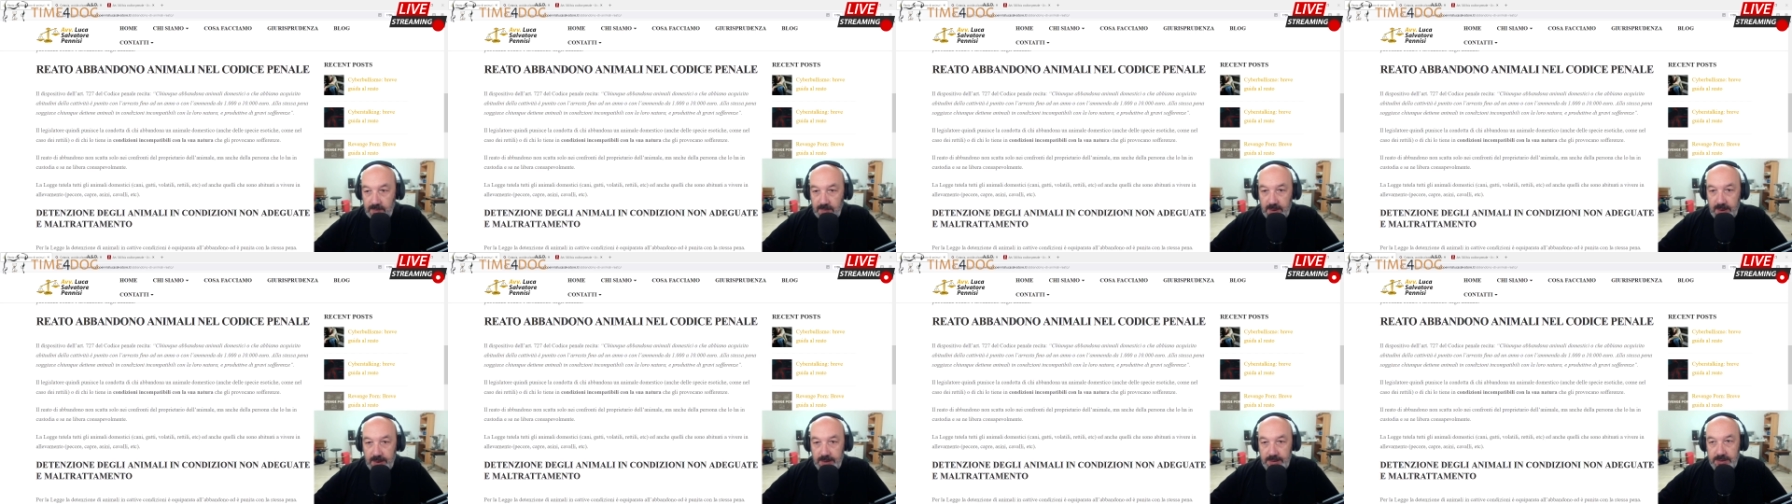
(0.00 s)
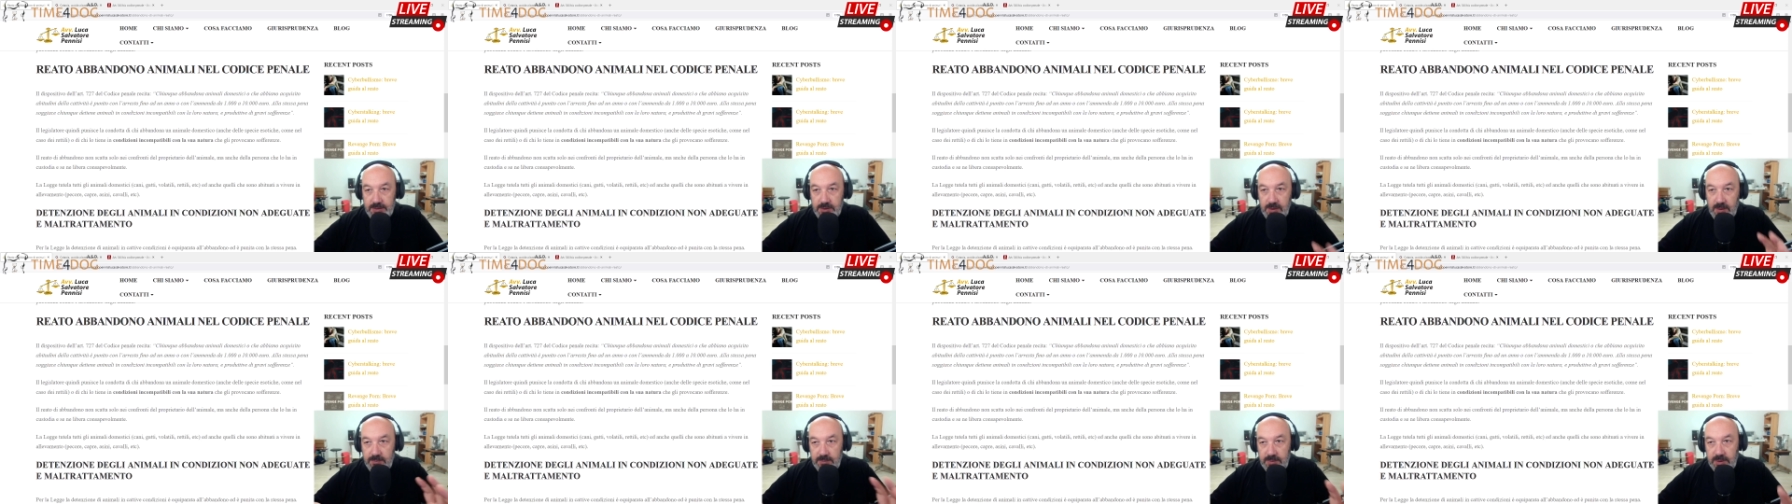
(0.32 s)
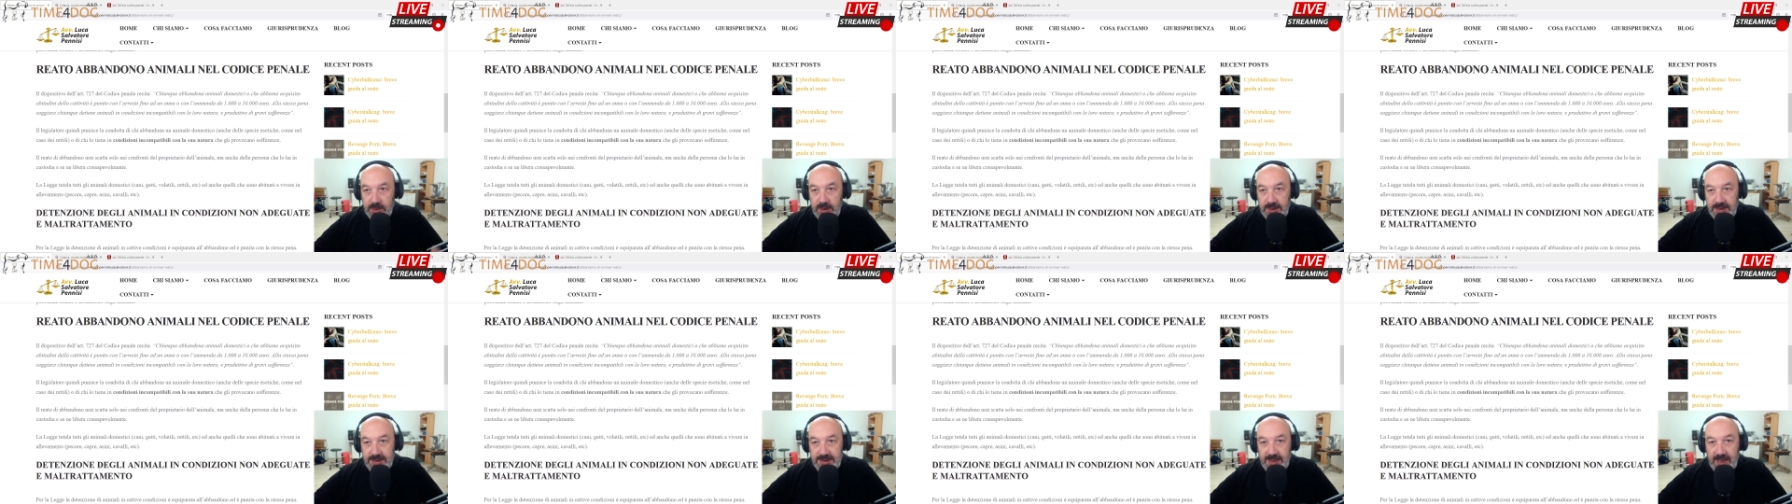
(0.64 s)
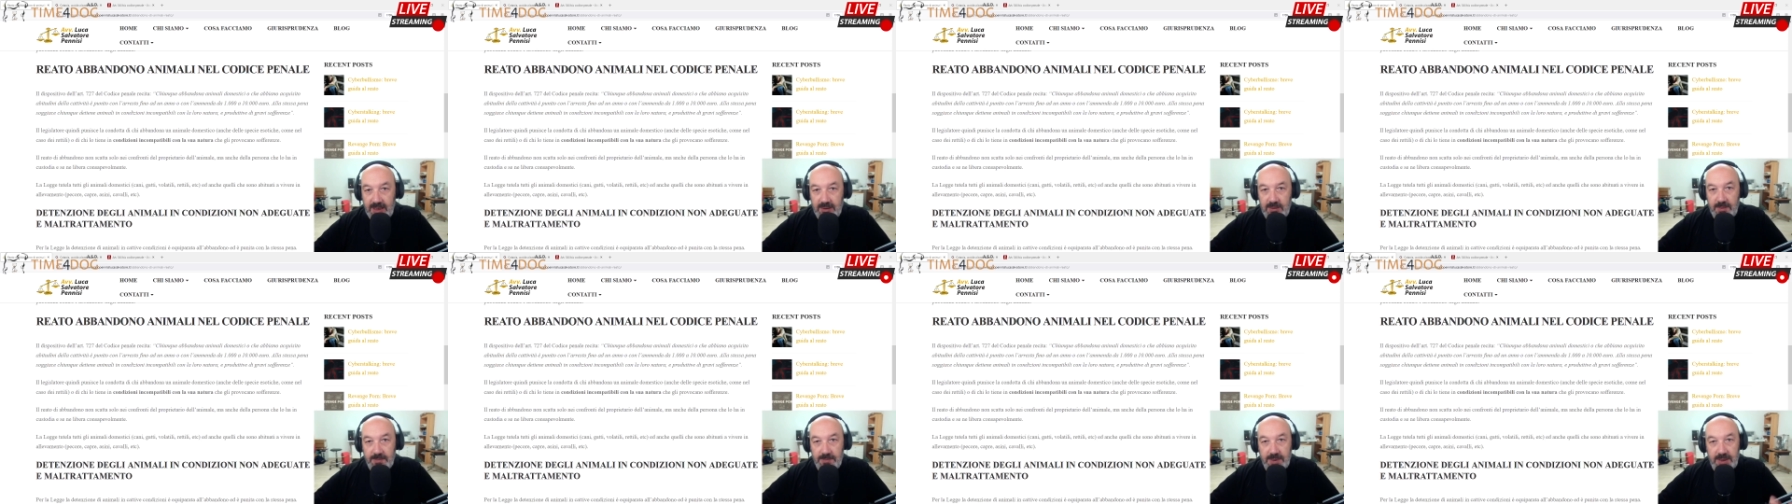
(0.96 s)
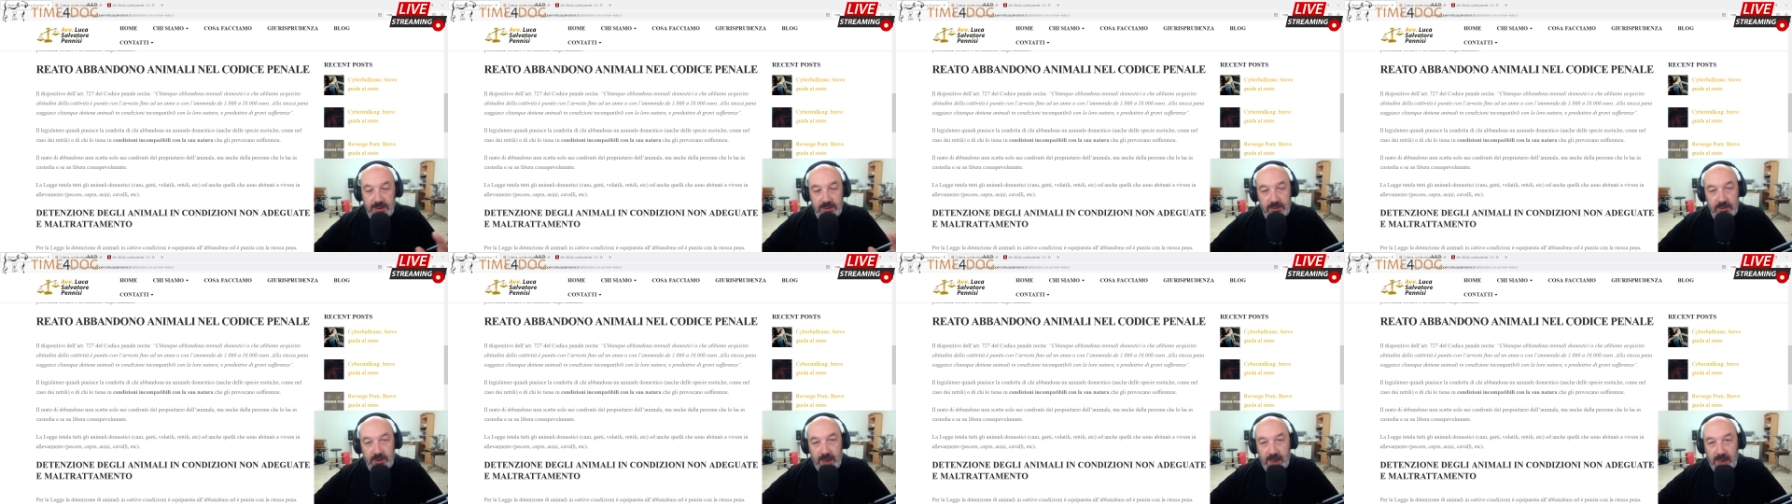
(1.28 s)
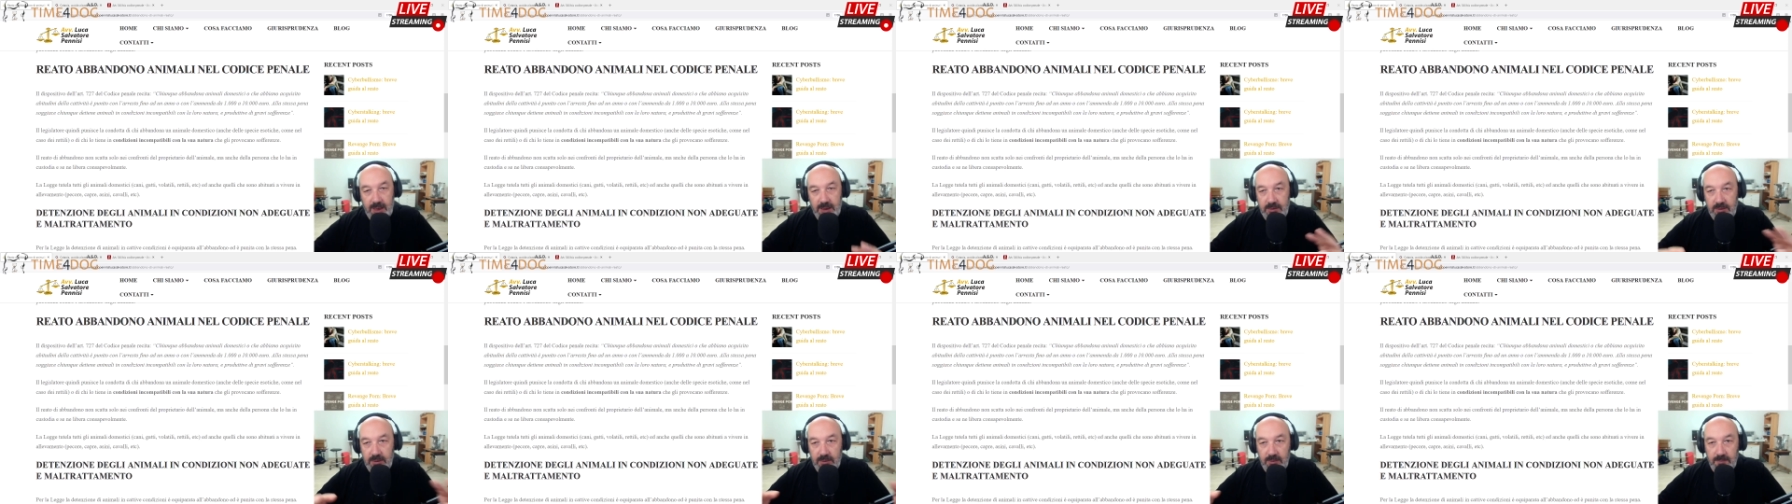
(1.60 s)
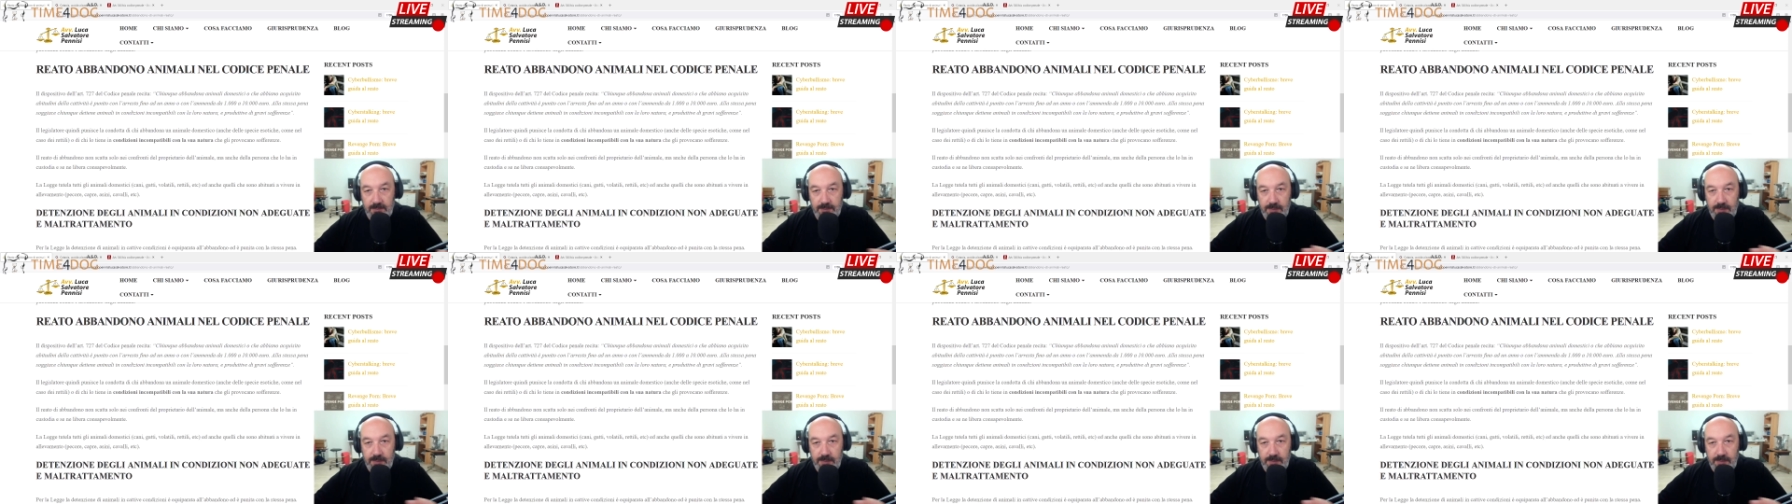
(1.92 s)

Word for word: insomma, non è stato abbandonato in un